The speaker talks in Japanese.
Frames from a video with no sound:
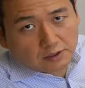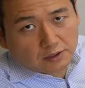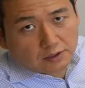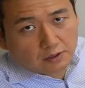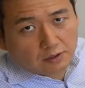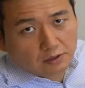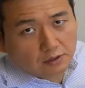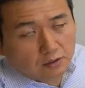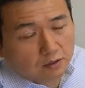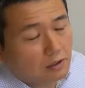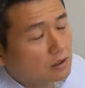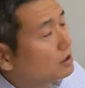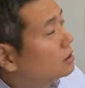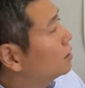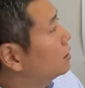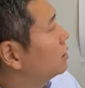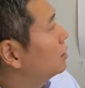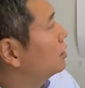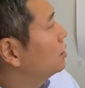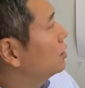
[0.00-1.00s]
す
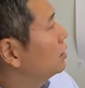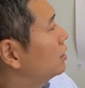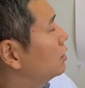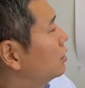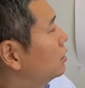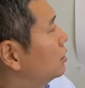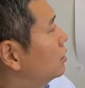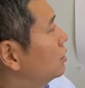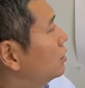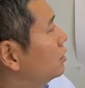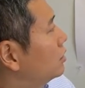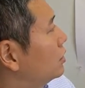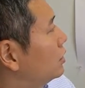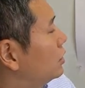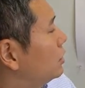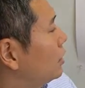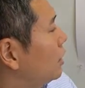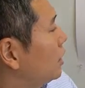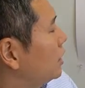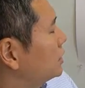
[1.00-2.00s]

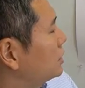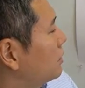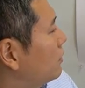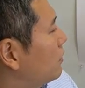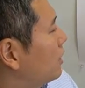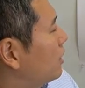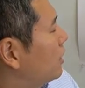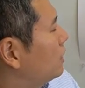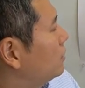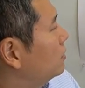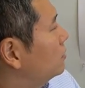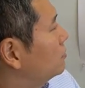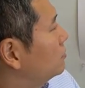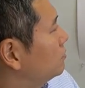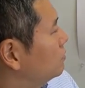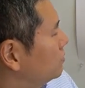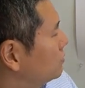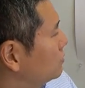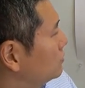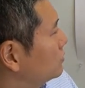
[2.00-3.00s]
長さは
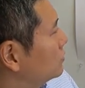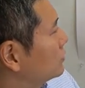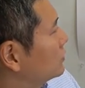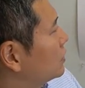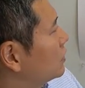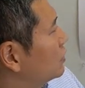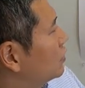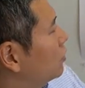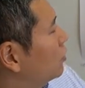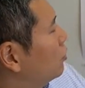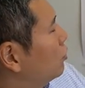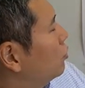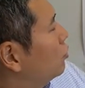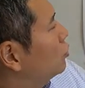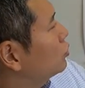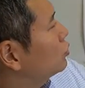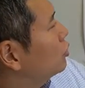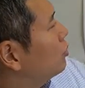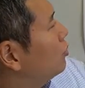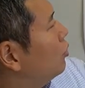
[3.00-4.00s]
うん両
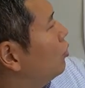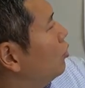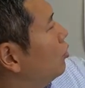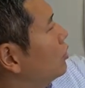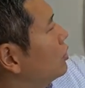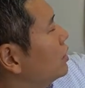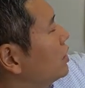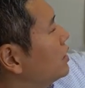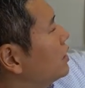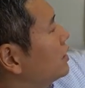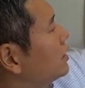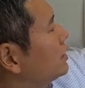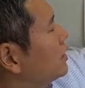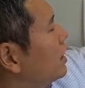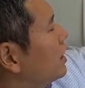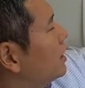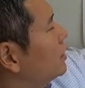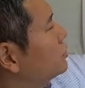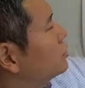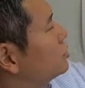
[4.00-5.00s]
方とも1
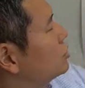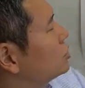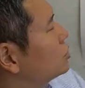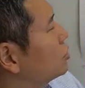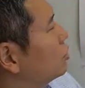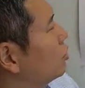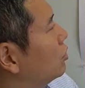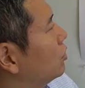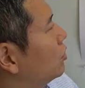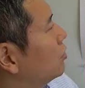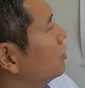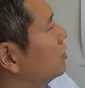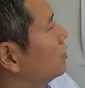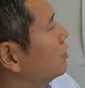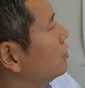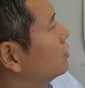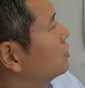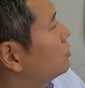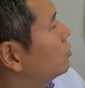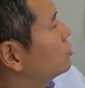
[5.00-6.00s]
ヶ月以上
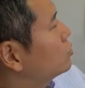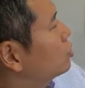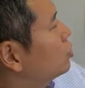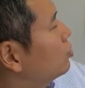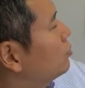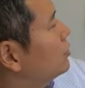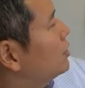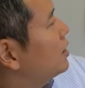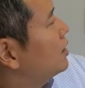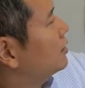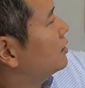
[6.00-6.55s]
閉じ込めら